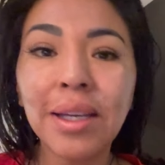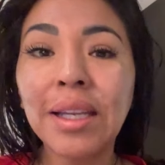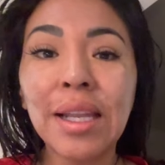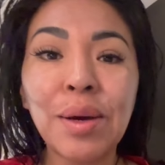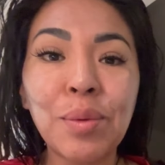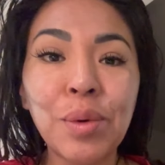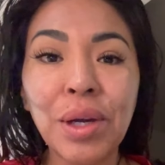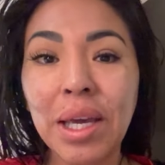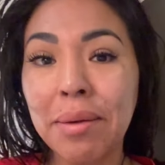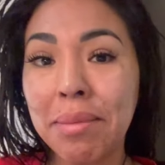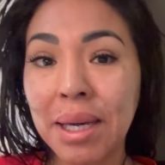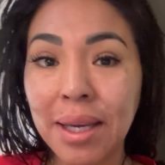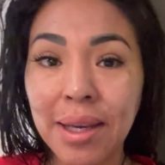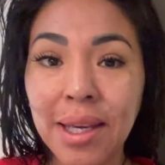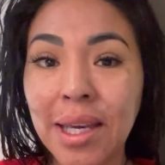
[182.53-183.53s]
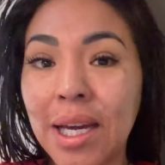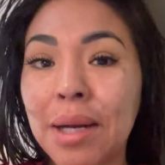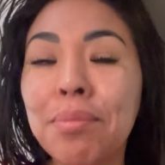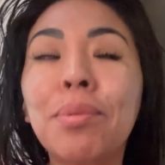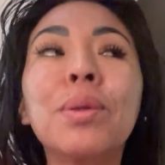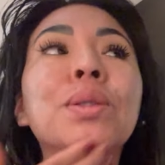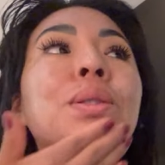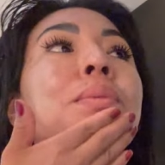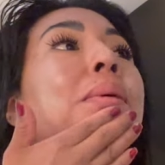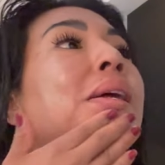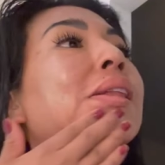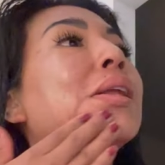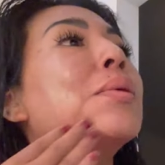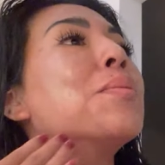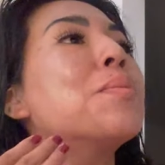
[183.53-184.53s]
y le voy a maquillar por su
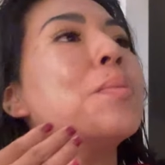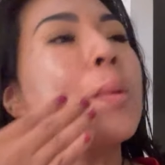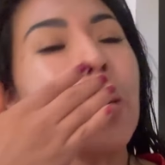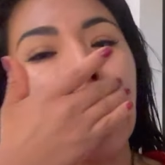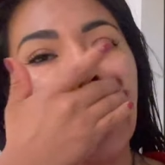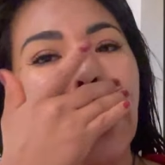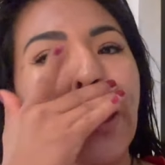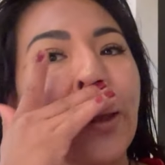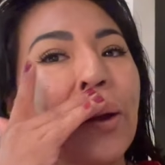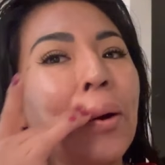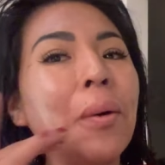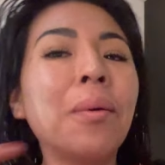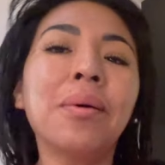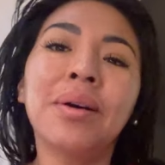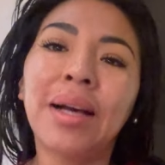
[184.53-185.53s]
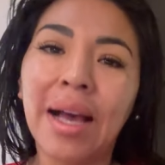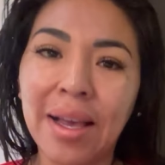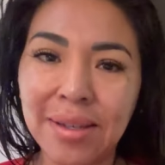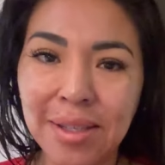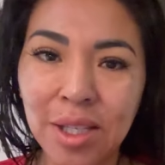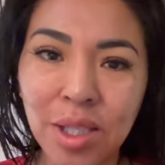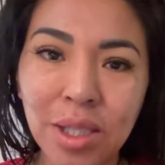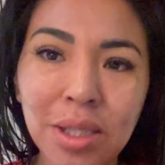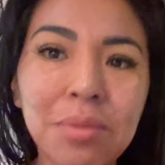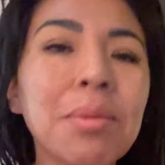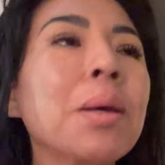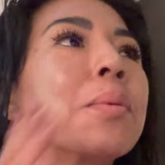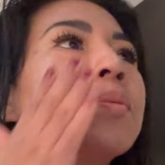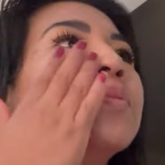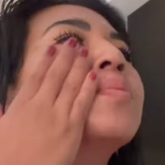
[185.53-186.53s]
matrimonio. Ahí está el chisme.